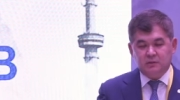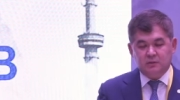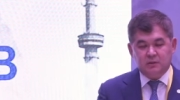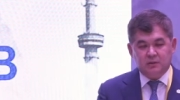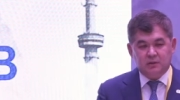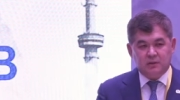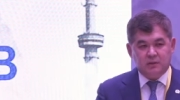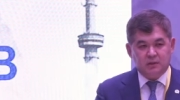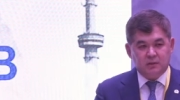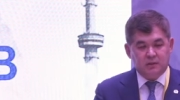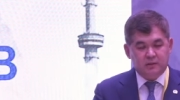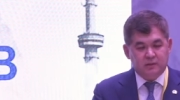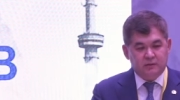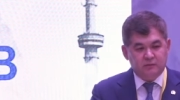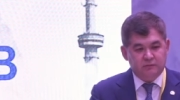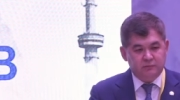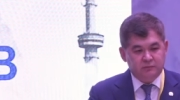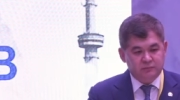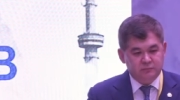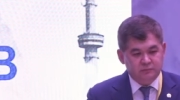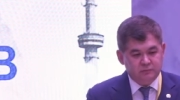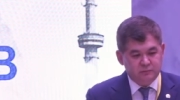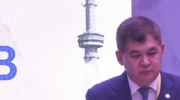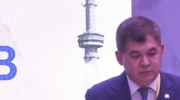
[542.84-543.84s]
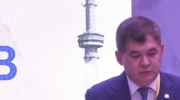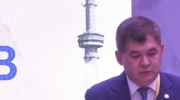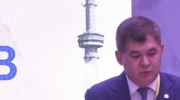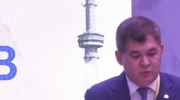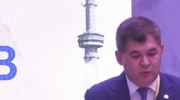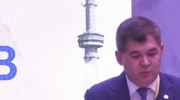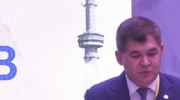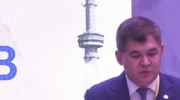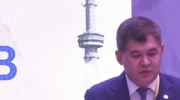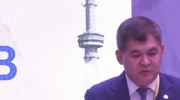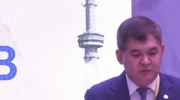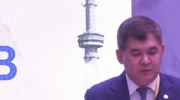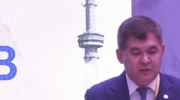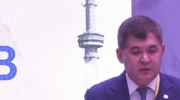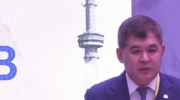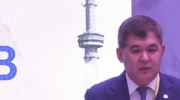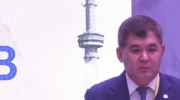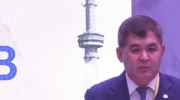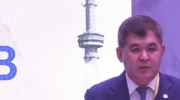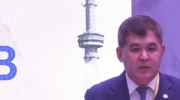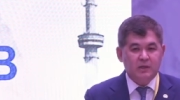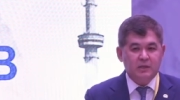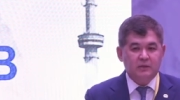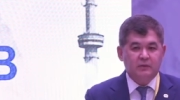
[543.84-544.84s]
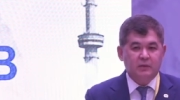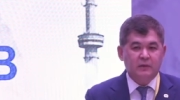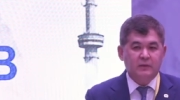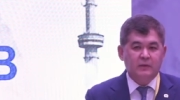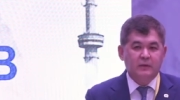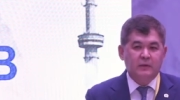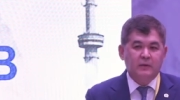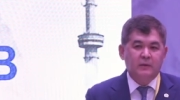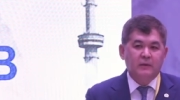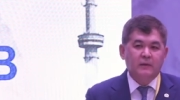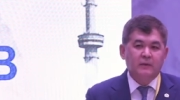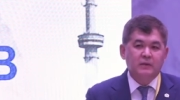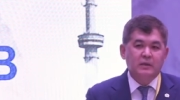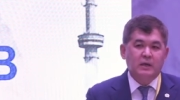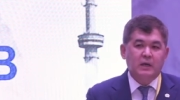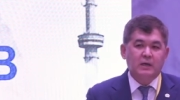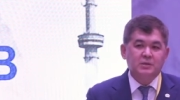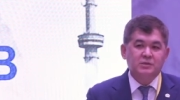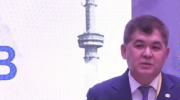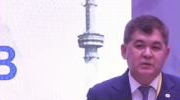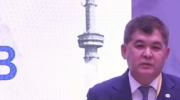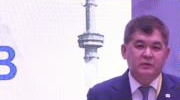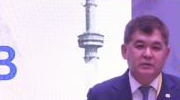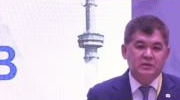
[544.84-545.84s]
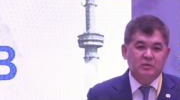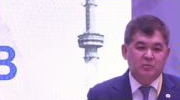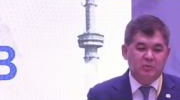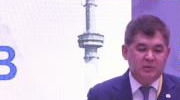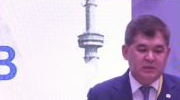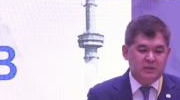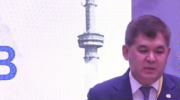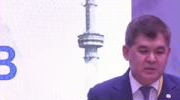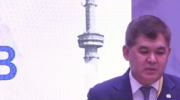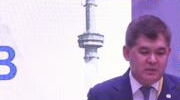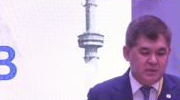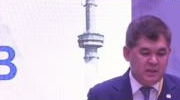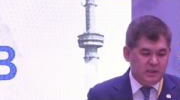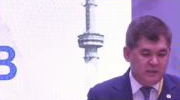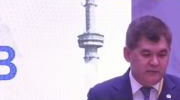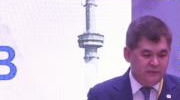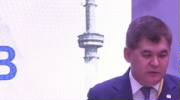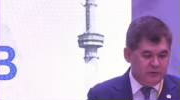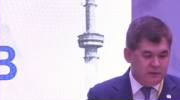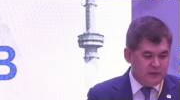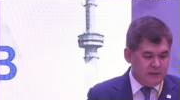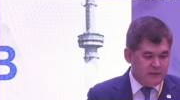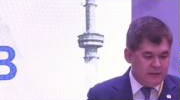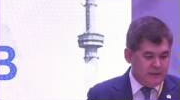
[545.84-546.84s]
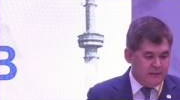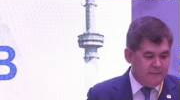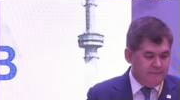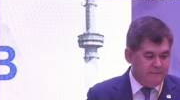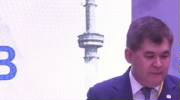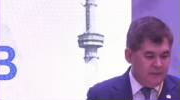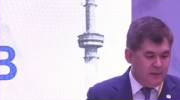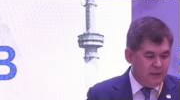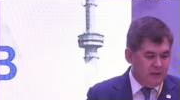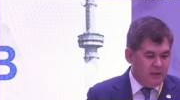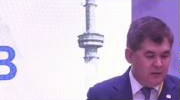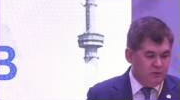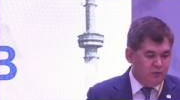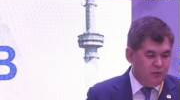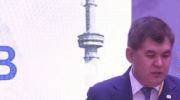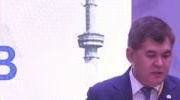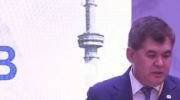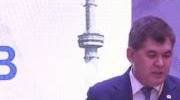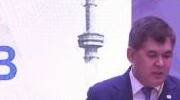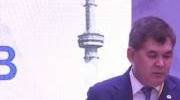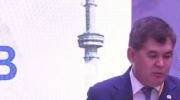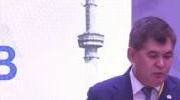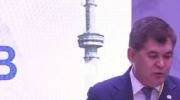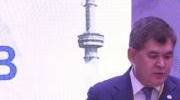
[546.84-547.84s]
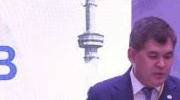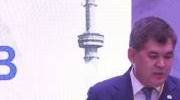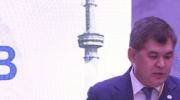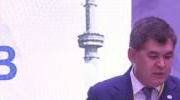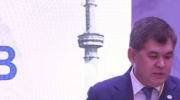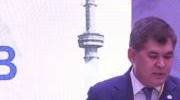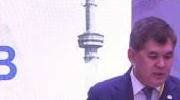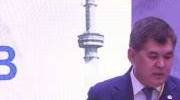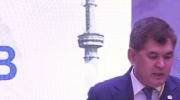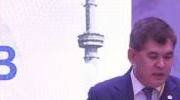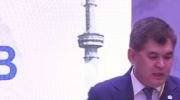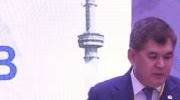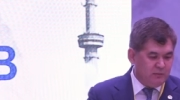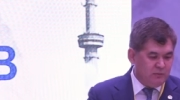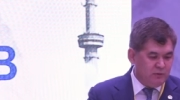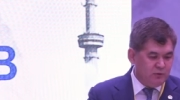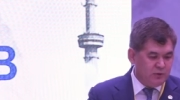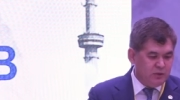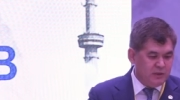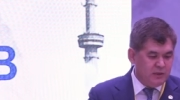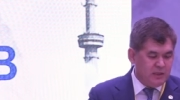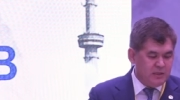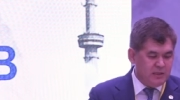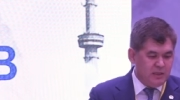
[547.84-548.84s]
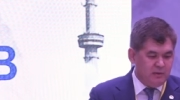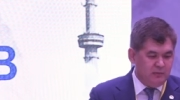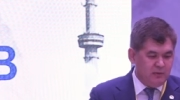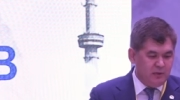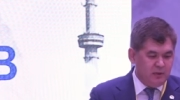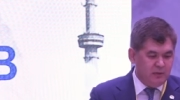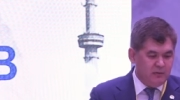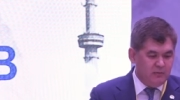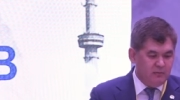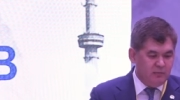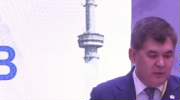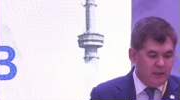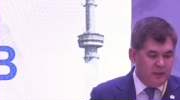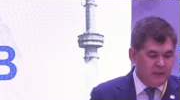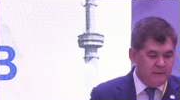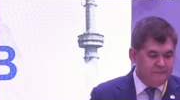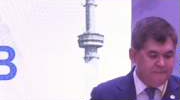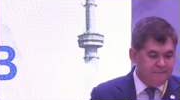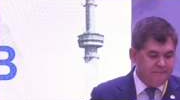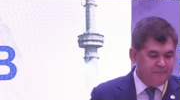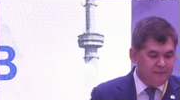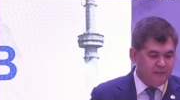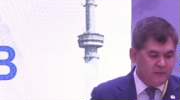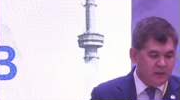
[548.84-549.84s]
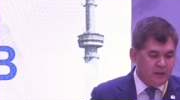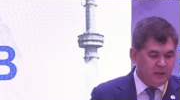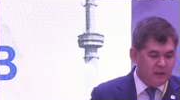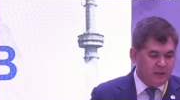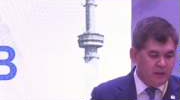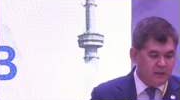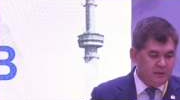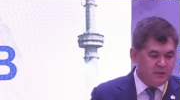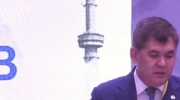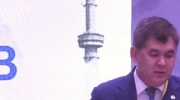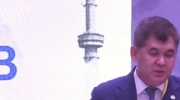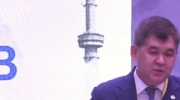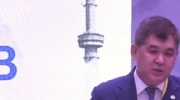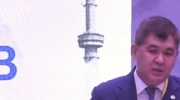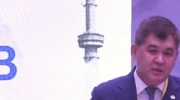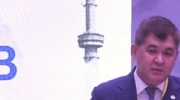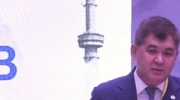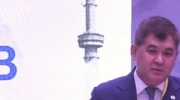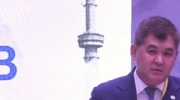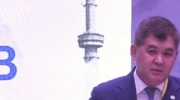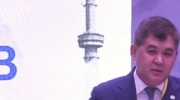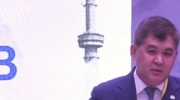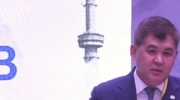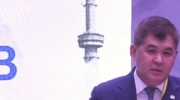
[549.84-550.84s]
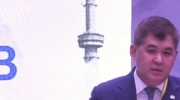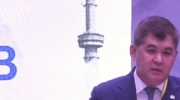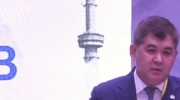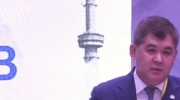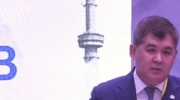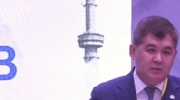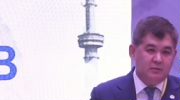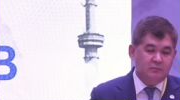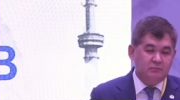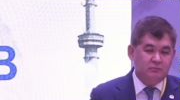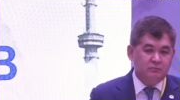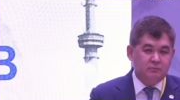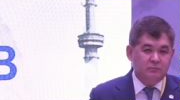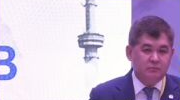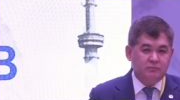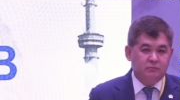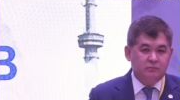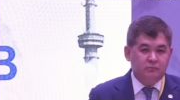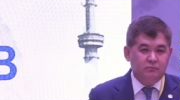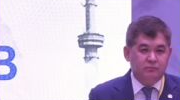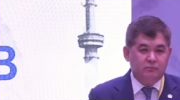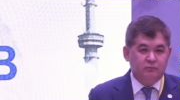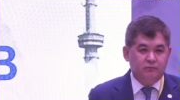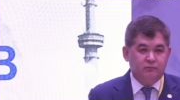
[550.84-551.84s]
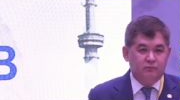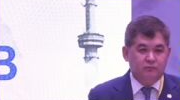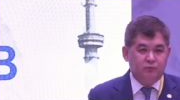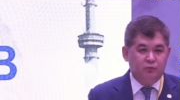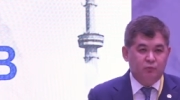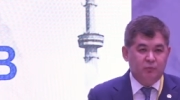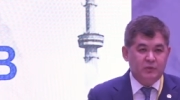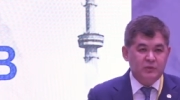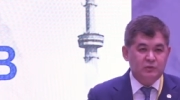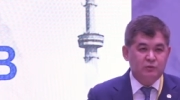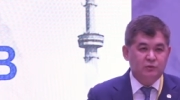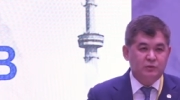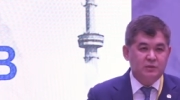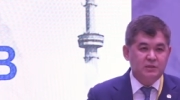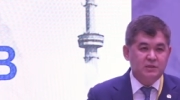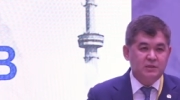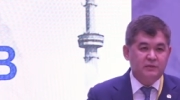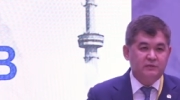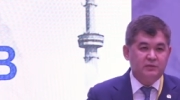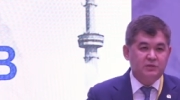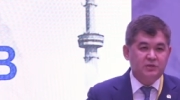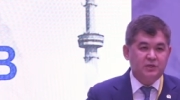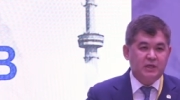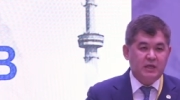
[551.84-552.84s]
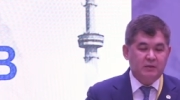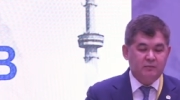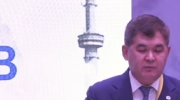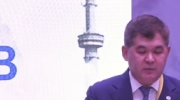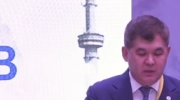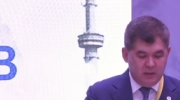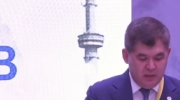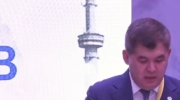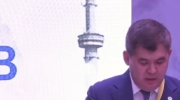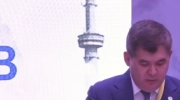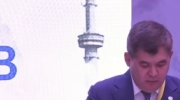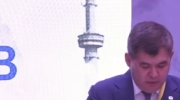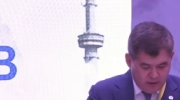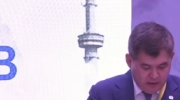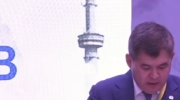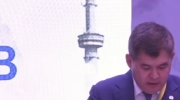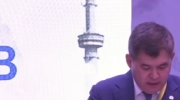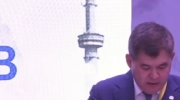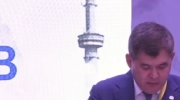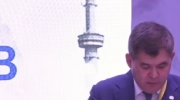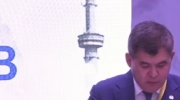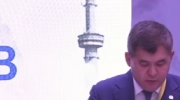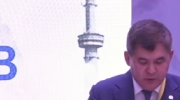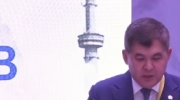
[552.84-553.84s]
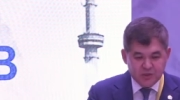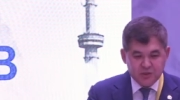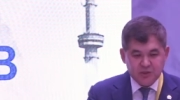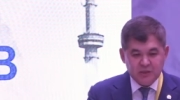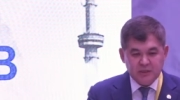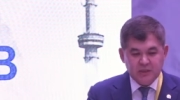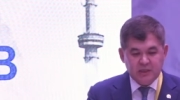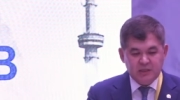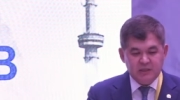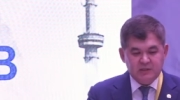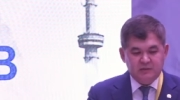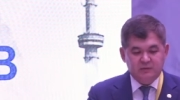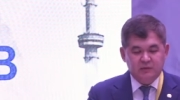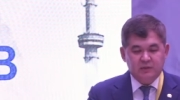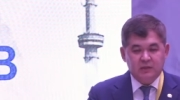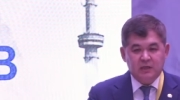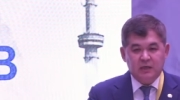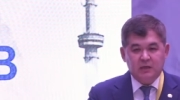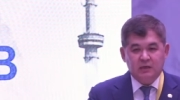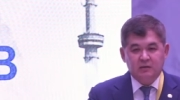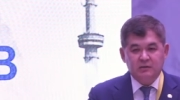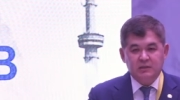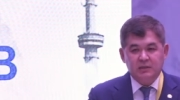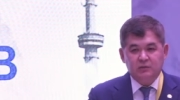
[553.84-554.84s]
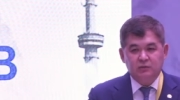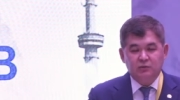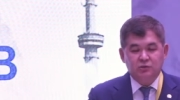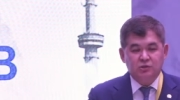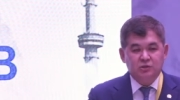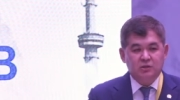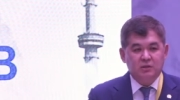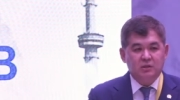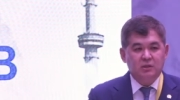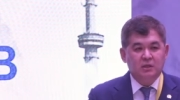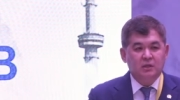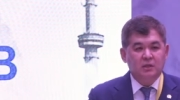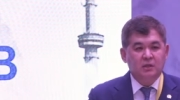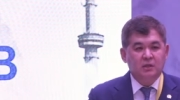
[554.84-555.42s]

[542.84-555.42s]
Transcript: э, общего глобального а, человеческого потенциала в отрасли. Но если опуститься как бы уже на землю, мы э, сейчас ну, по сути, завершаем программу наших действий на следующее